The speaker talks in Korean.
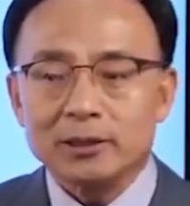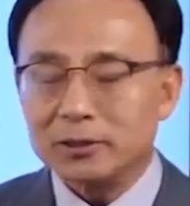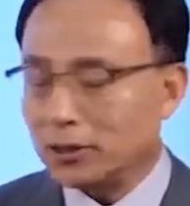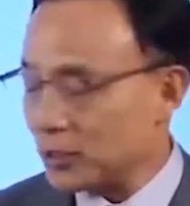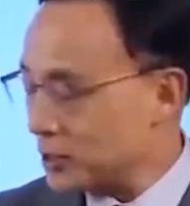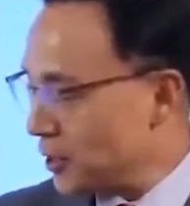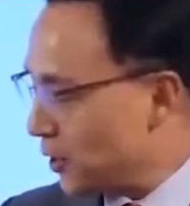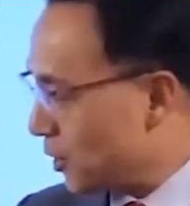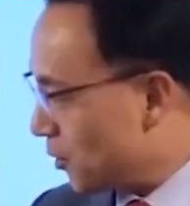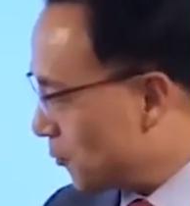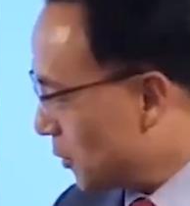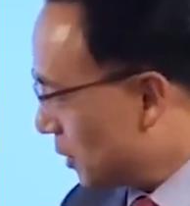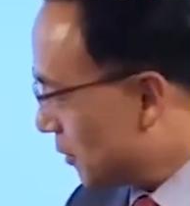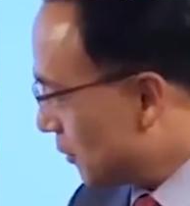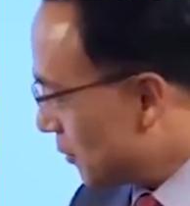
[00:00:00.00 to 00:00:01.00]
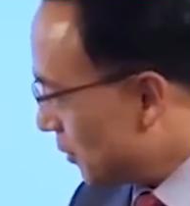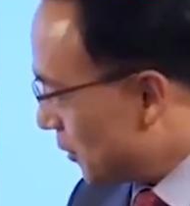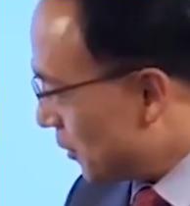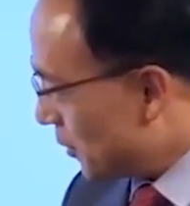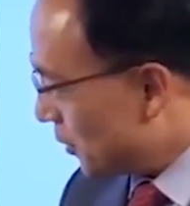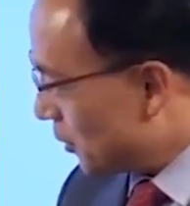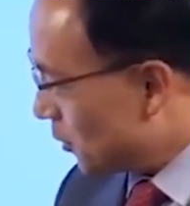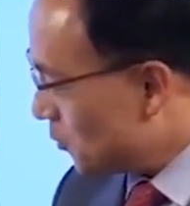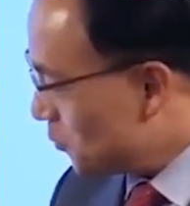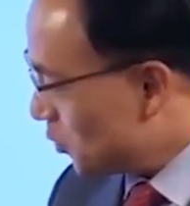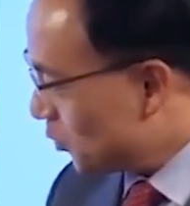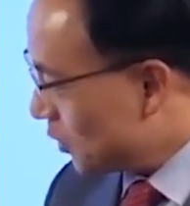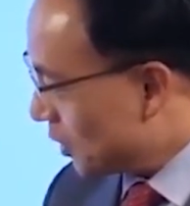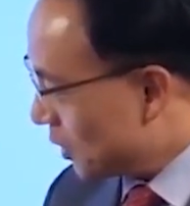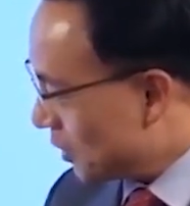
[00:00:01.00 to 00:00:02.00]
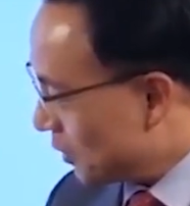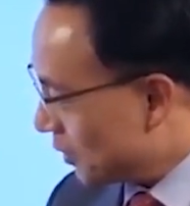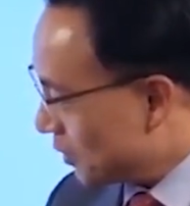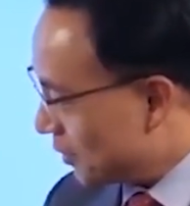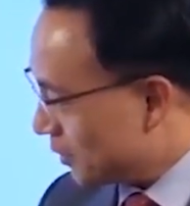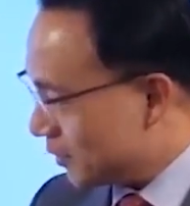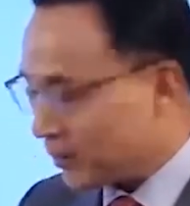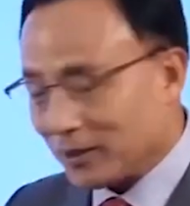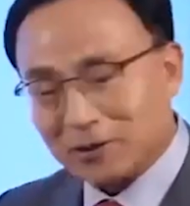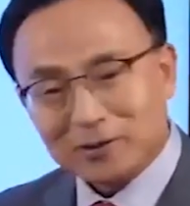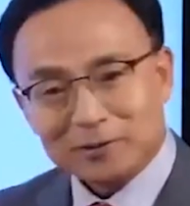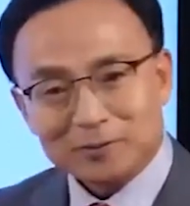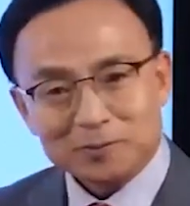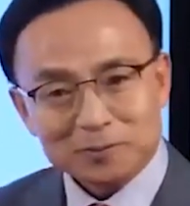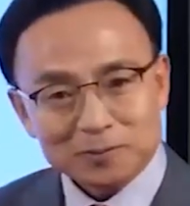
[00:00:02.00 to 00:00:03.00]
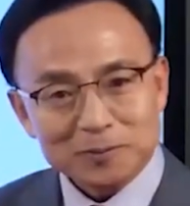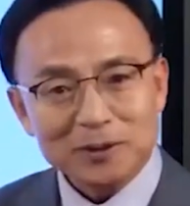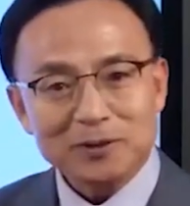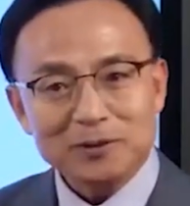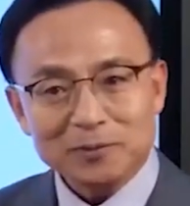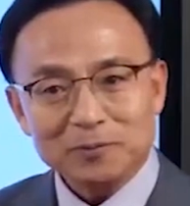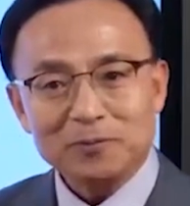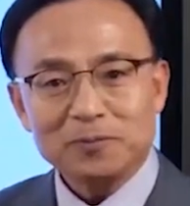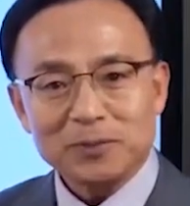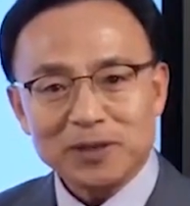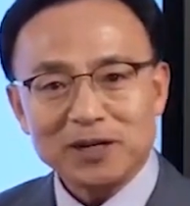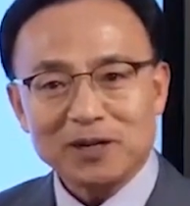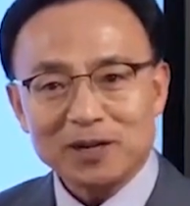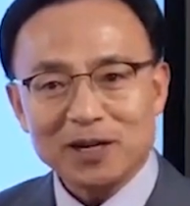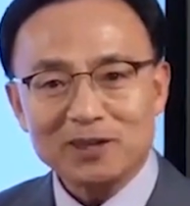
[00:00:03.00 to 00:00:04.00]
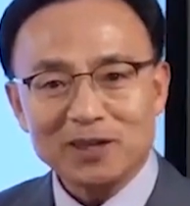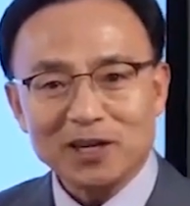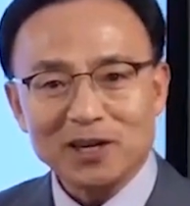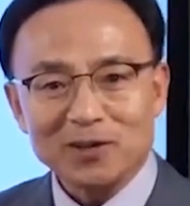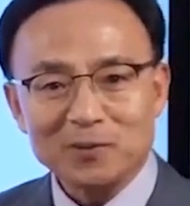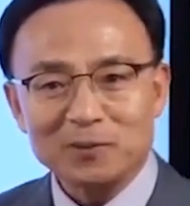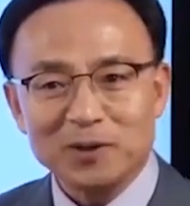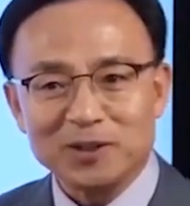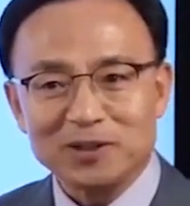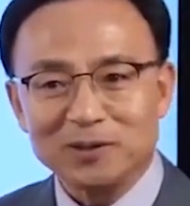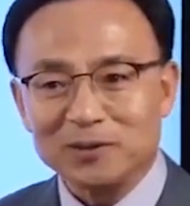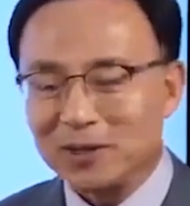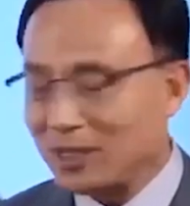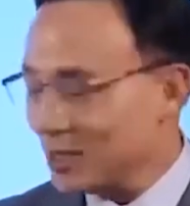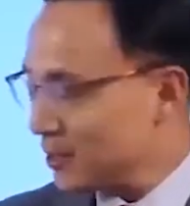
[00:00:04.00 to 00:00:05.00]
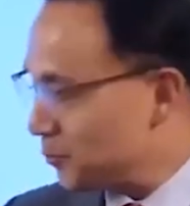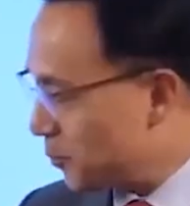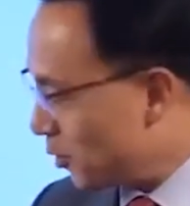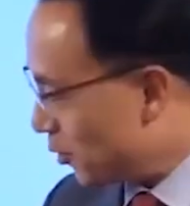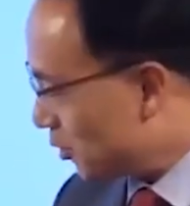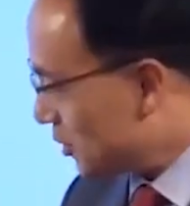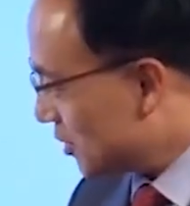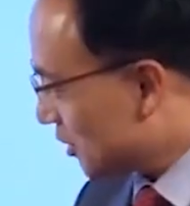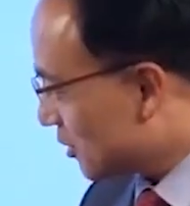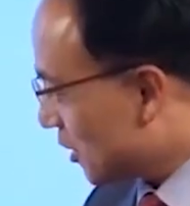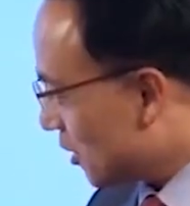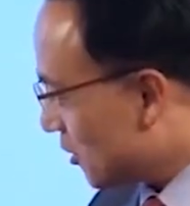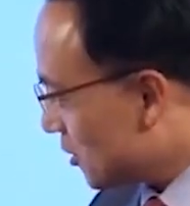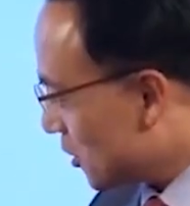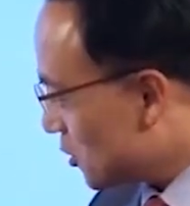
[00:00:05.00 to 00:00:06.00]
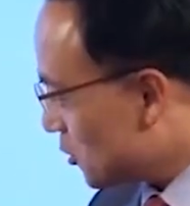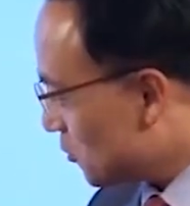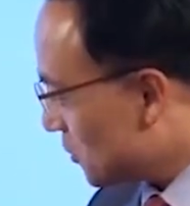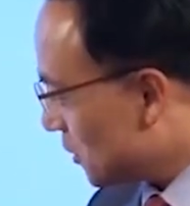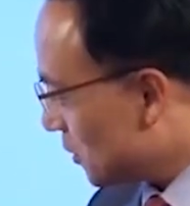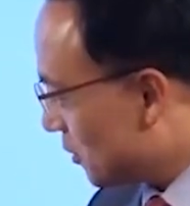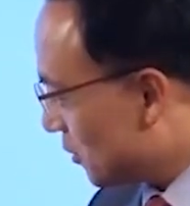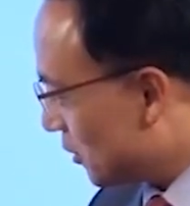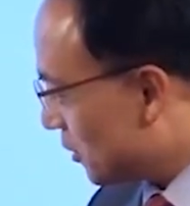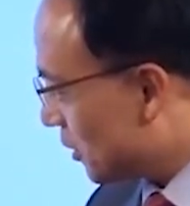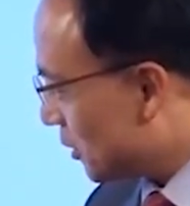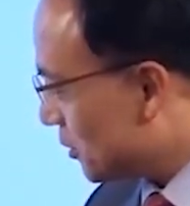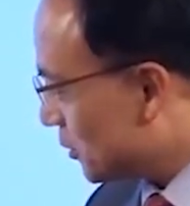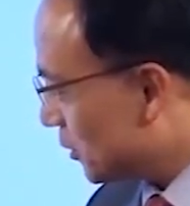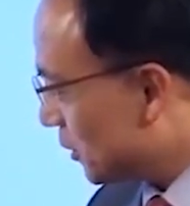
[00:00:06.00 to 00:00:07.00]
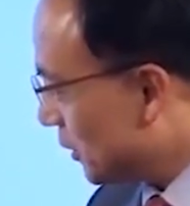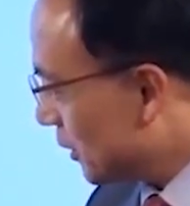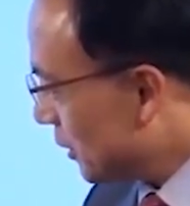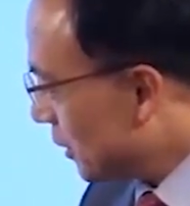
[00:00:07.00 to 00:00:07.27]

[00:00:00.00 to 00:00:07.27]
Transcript: 어떻게 생각하면은 예, 금융이라는 게 이렇게 뭐 비열한데 뭐 표현 적당하지 않으면 그런 데죠.